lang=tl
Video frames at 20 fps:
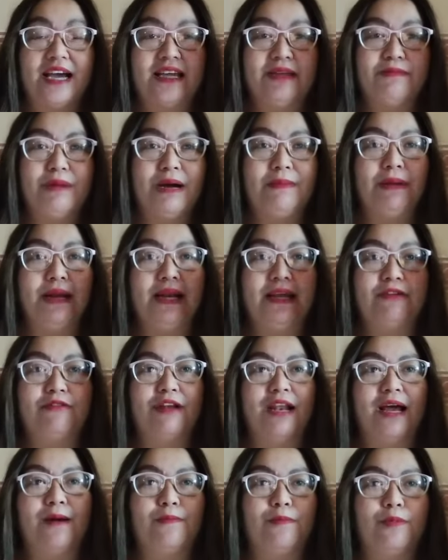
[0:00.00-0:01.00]
Ibabalik ko
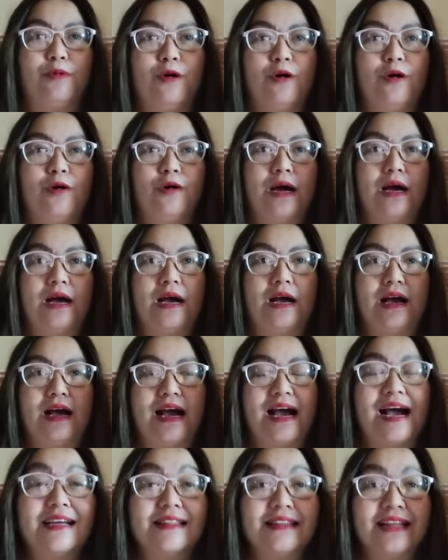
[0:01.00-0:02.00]
lang po
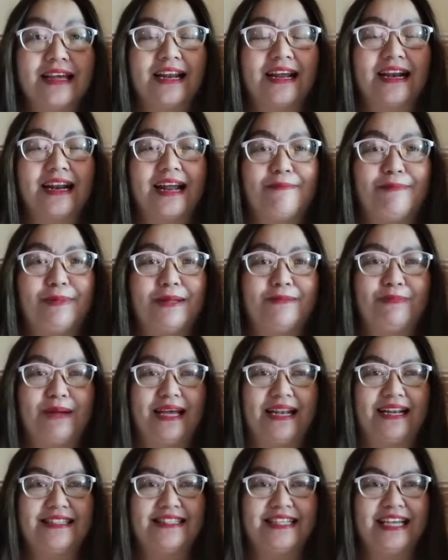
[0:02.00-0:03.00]
ang nararapat
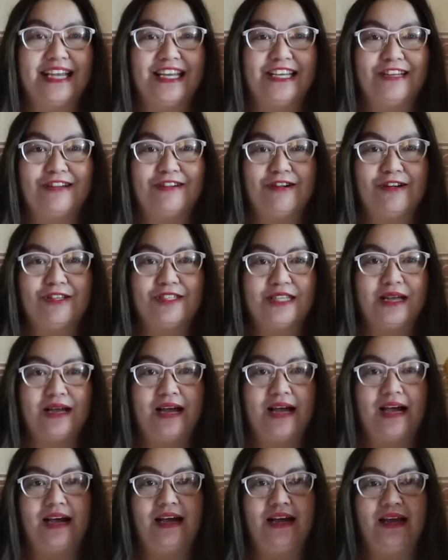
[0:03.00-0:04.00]
para sa inyo,
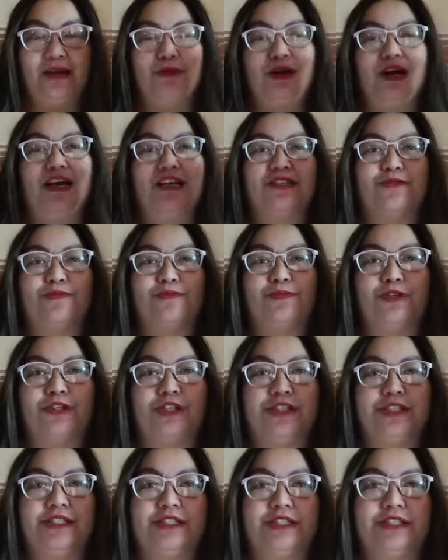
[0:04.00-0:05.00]
sa aking mga
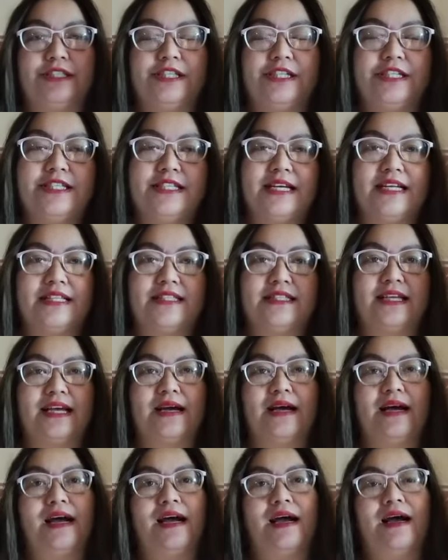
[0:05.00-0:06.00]
supporters at
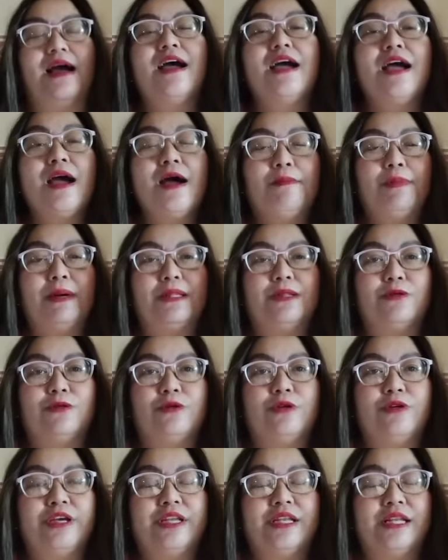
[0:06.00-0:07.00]
sa
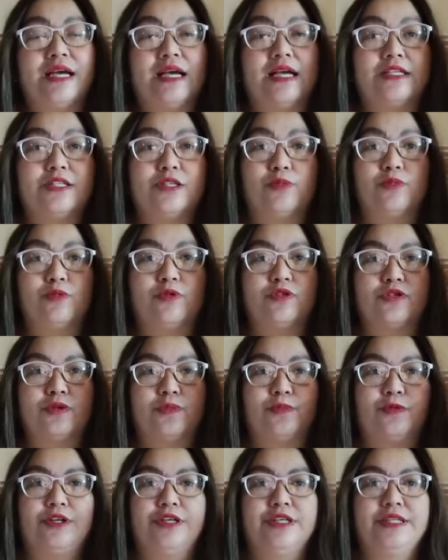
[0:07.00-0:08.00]
patuloy na
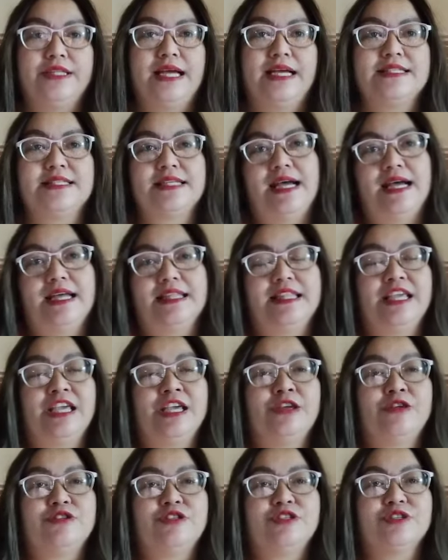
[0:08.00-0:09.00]
sumusuporta sa ating
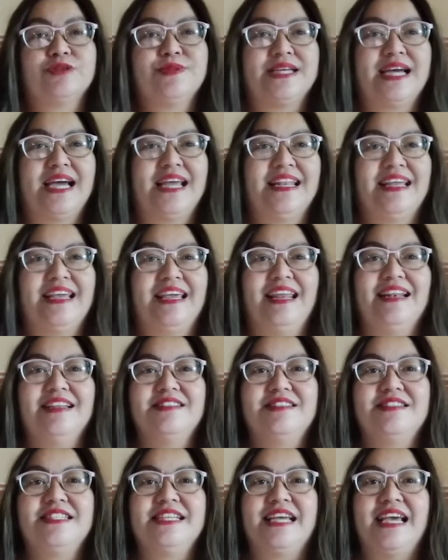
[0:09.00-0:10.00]
YouTube channel,
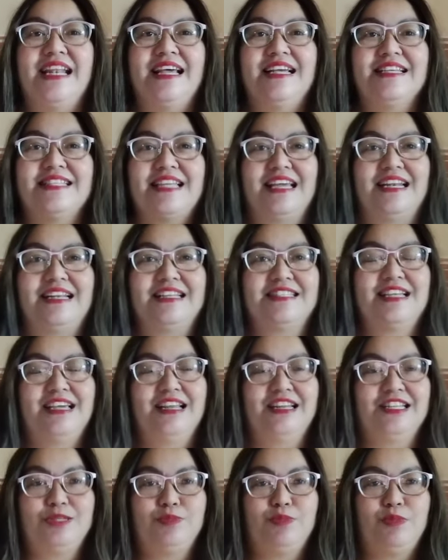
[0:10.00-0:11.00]
Shella Sari
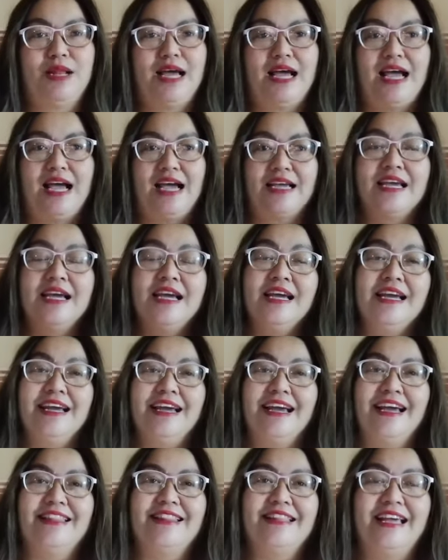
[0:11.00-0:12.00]
Saris Vlog.
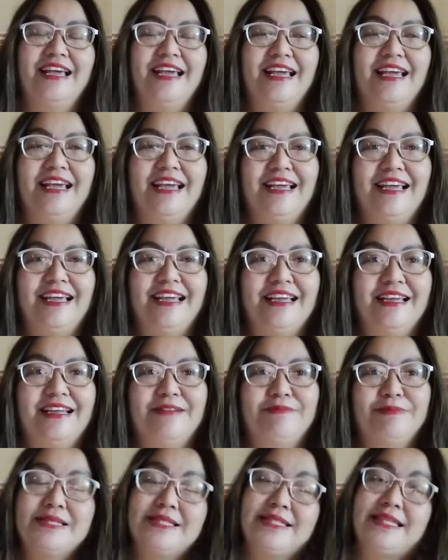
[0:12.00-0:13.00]
And then,
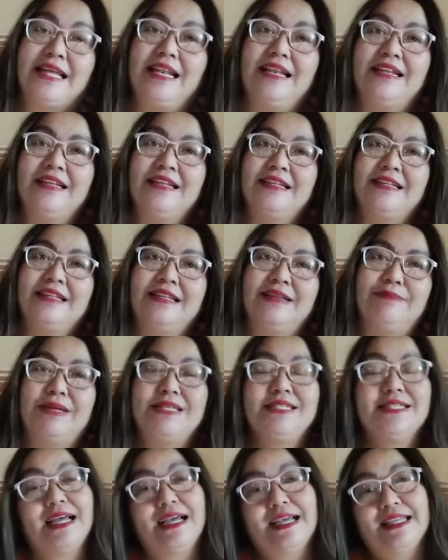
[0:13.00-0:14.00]
basta,
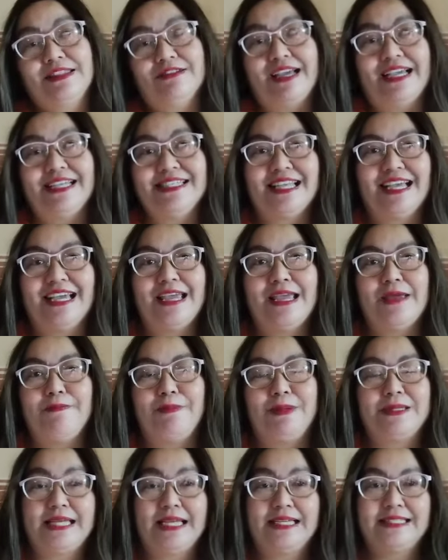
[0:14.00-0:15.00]
basta ito guys ay
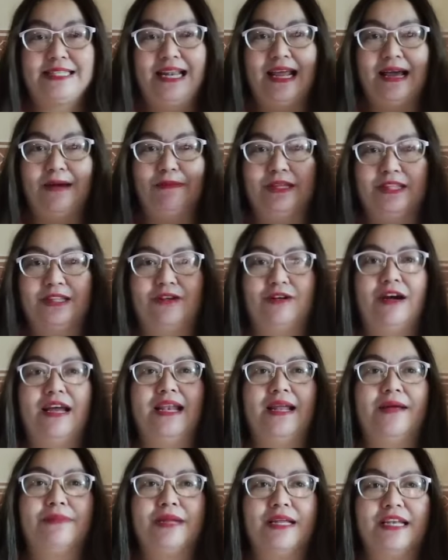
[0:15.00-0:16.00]
pasasalamat ko.
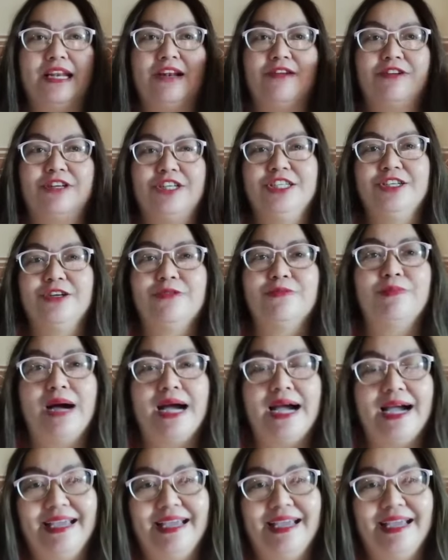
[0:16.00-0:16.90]
Alam na ni Lord kung bakit.